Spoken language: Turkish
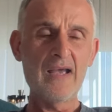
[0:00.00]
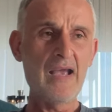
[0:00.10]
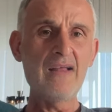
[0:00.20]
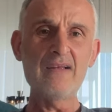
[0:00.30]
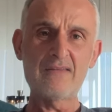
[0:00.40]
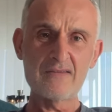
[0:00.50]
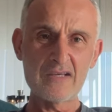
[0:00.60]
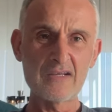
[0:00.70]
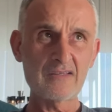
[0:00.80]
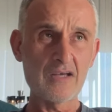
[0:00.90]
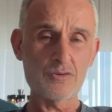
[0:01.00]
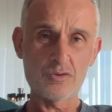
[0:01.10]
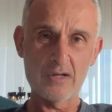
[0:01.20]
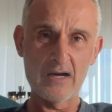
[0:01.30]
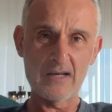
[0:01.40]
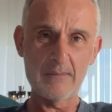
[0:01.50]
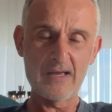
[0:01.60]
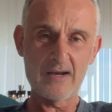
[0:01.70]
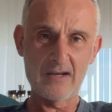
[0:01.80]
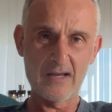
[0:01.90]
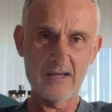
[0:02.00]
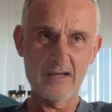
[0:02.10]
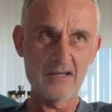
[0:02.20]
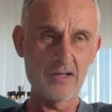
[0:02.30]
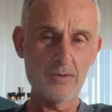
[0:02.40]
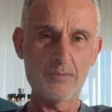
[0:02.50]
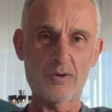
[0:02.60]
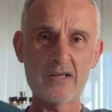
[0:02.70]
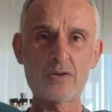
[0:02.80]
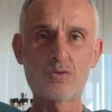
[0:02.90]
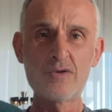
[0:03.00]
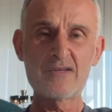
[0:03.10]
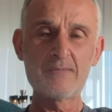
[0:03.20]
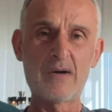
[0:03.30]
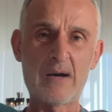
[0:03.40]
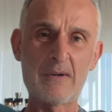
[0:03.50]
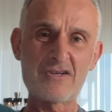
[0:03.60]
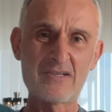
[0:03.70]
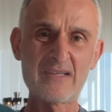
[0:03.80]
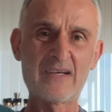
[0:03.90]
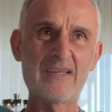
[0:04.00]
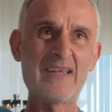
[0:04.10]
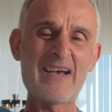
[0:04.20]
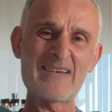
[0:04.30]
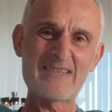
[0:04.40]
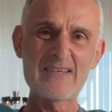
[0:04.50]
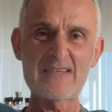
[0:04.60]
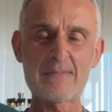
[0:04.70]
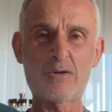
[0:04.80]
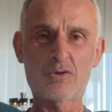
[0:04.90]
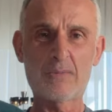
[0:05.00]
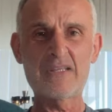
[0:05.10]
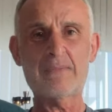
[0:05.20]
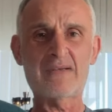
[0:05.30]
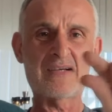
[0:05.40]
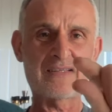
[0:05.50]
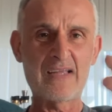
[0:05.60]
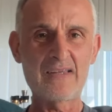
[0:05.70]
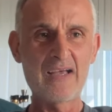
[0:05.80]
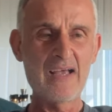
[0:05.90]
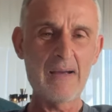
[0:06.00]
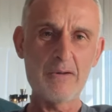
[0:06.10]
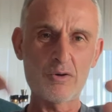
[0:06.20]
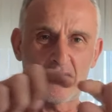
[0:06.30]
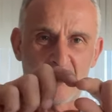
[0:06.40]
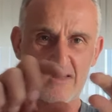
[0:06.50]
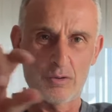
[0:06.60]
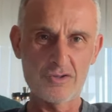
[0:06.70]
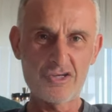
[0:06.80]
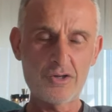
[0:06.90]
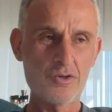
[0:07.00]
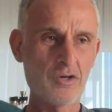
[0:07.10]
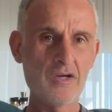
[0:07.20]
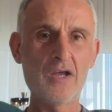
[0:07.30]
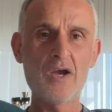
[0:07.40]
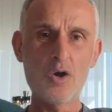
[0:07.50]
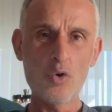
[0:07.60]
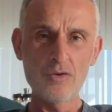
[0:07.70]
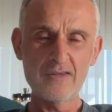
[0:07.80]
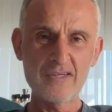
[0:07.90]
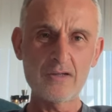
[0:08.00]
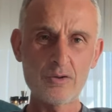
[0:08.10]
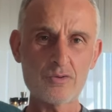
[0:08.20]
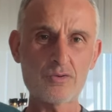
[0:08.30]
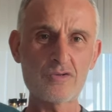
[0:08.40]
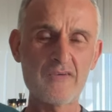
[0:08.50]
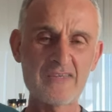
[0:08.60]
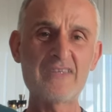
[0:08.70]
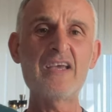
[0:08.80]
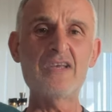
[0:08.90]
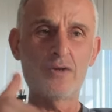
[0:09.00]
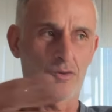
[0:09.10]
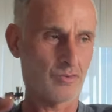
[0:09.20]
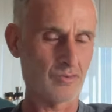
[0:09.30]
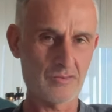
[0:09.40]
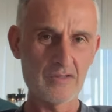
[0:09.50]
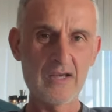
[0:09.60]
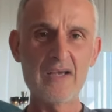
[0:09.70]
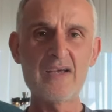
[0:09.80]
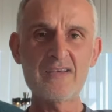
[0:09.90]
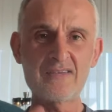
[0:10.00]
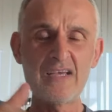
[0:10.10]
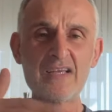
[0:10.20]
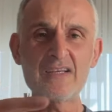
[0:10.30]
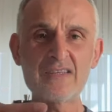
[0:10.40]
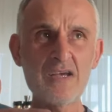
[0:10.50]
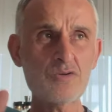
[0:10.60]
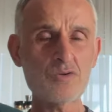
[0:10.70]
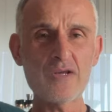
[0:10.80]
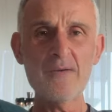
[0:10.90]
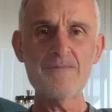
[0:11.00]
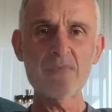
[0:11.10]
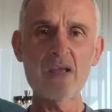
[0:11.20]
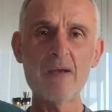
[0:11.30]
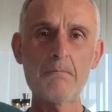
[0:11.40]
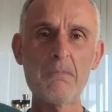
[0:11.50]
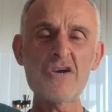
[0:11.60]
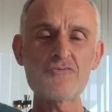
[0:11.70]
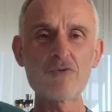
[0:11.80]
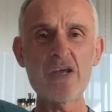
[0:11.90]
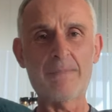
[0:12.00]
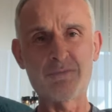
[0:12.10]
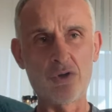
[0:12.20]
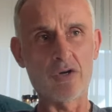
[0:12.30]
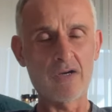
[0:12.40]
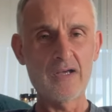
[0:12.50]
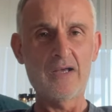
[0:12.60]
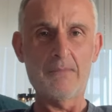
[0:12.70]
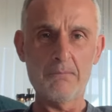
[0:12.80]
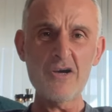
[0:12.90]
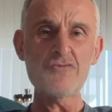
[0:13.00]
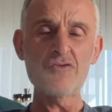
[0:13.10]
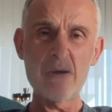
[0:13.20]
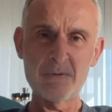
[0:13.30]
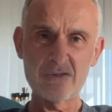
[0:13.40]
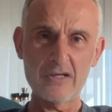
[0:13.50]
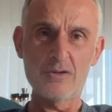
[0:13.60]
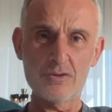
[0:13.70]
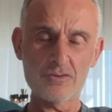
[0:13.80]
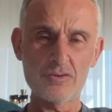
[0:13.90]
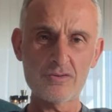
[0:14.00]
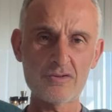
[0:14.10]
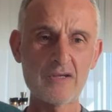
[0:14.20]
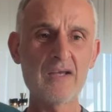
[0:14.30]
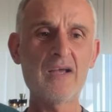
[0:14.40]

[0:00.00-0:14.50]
E-Devletinize girdikten sonra arama yerine girip oraya turizm amaçlı diye yazdığınız zaman otomatikman zaten hemen orada kısa yolu çıkıyor. Onu tıklıyorsunuz ve siteye giriyorsunuz. Siteye girdikten sonra başvuru yap diyor. Başvuru yapı tıklıyorsunuz.